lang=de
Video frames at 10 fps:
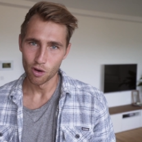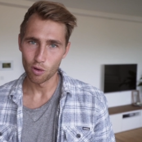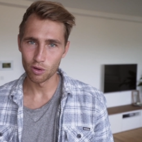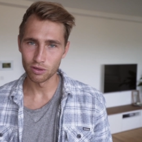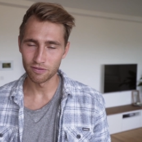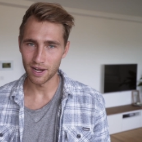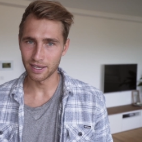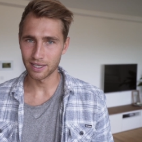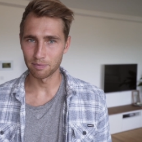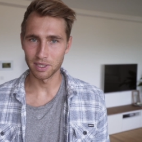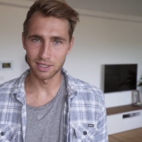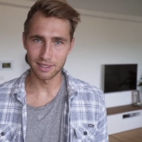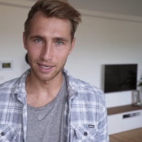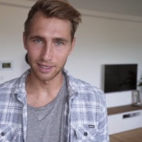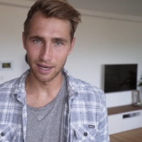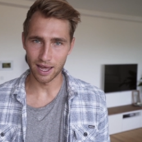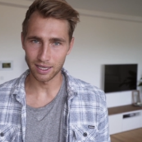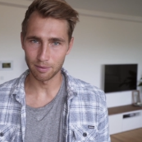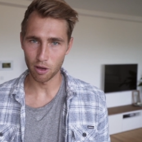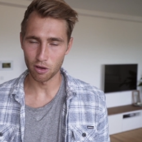Und vielleicht habt ihr die Sachen ja
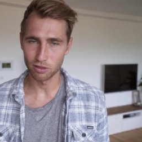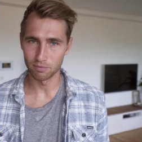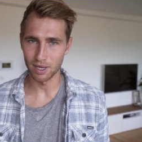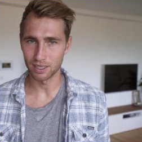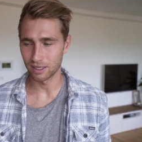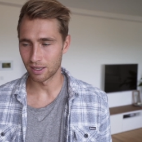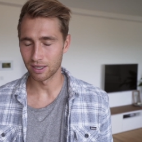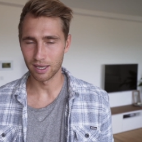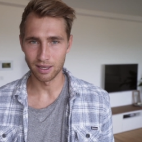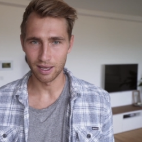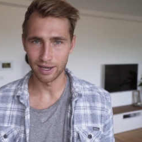nachgebaut und merkt, ach ja,